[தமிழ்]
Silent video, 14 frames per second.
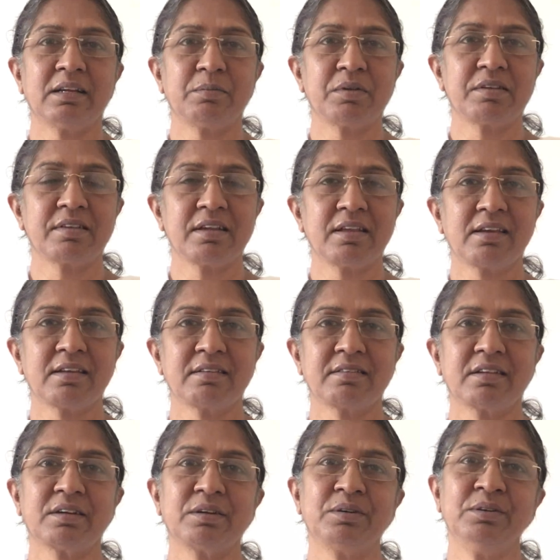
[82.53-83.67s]
நம்ம சேர்கிற
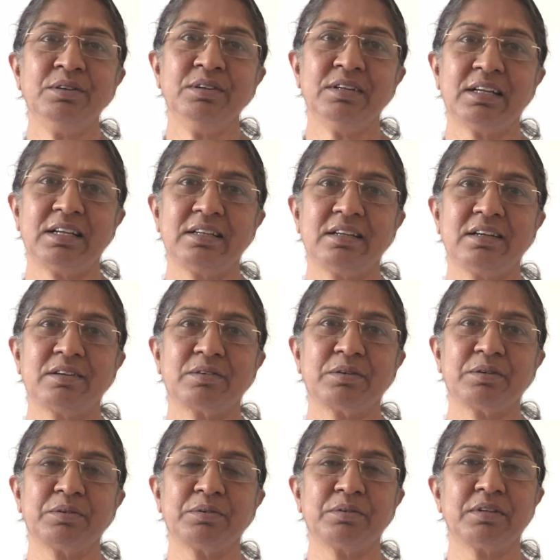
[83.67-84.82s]
சங்கம் நல்லா
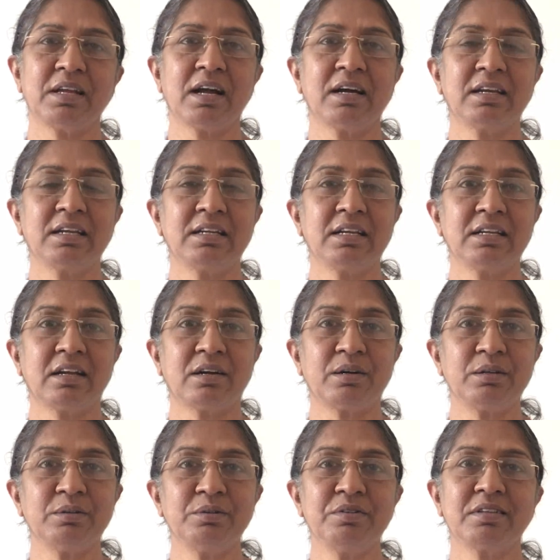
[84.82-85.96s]
இருக்கணும் யாருன்னா
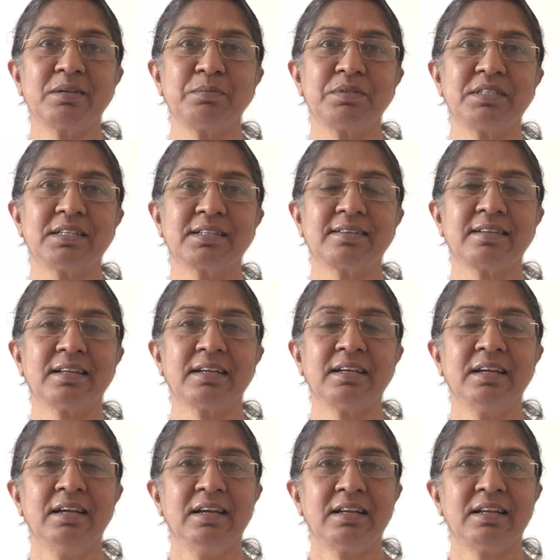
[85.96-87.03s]
நாலும் சப்ஜெக்ட்ஸில்